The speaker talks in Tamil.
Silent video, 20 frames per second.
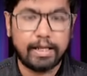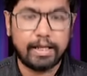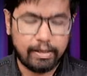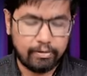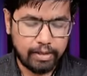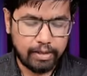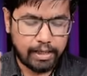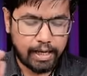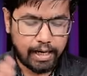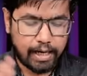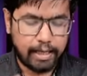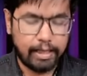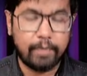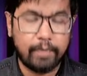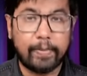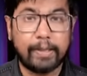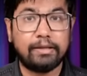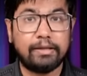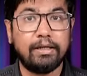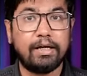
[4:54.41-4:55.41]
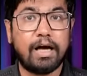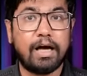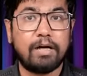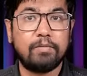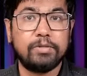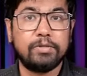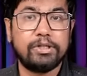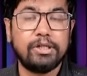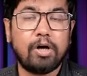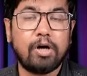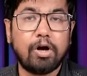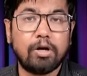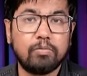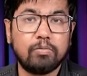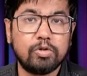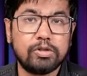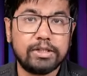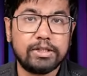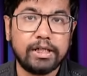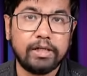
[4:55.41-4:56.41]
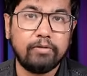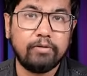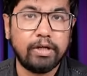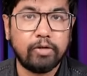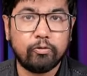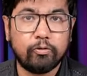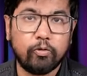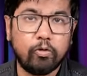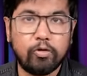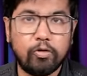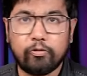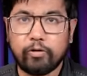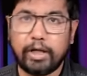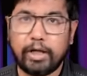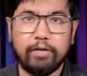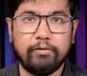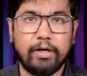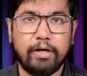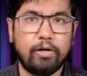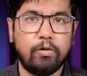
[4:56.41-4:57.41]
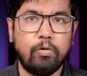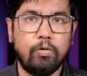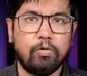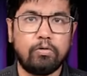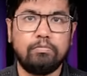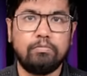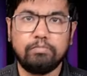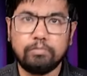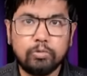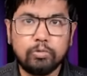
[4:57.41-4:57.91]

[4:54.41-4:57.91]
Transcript: அதாவது காலையில் பத்துக்கு ஆரம்பித்து ஆல்மோஸ்ட் ஈவினிங் ஃபோர் ஃபைவ் வரைக்கும் இருக்கும்